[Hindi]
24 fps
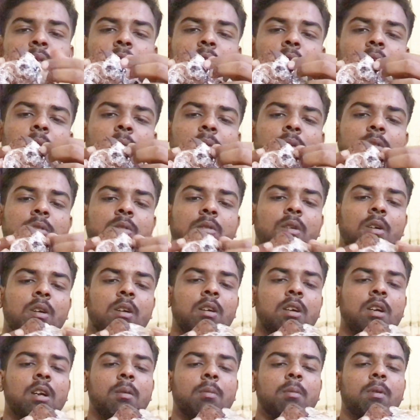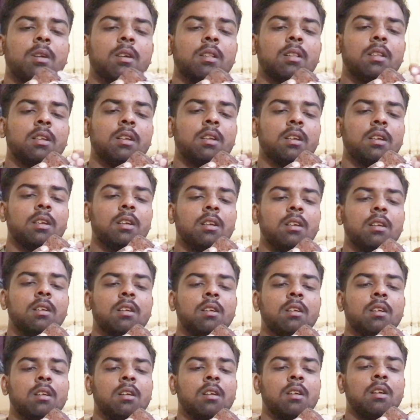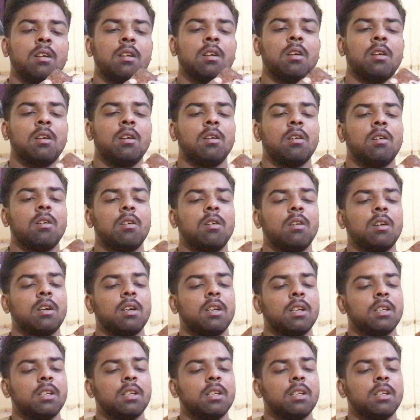तो अब इसको अनरैप करते हैं और